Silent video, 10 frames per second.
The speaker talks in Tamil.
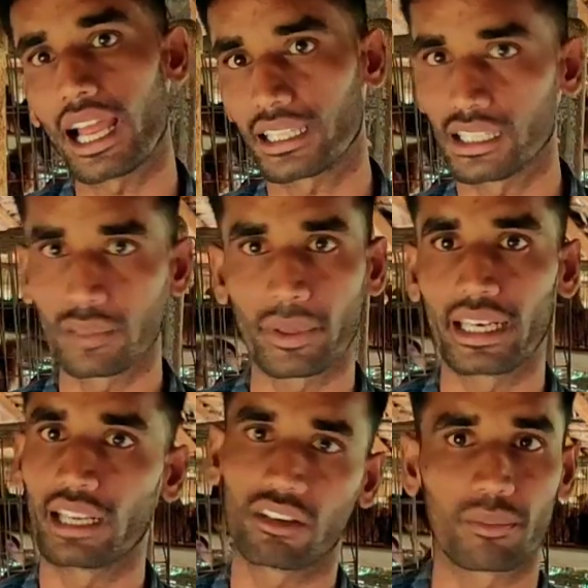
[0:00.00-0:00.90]
அதுலேருந்து
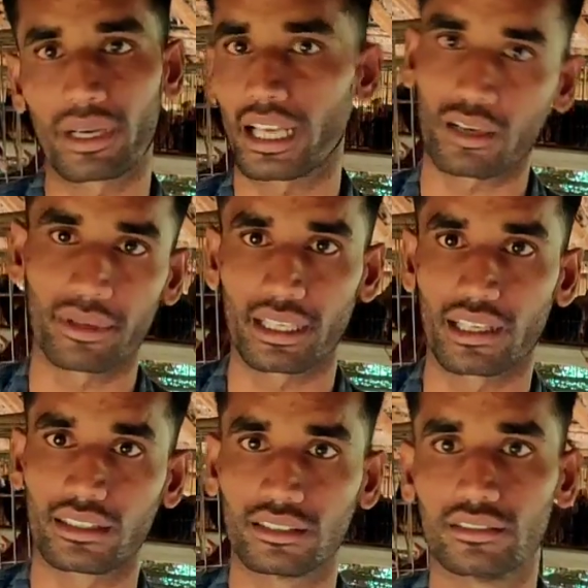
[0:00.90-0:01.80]
பெரிய லெவலில் பண்ண ஆரம்பிக்கலாம்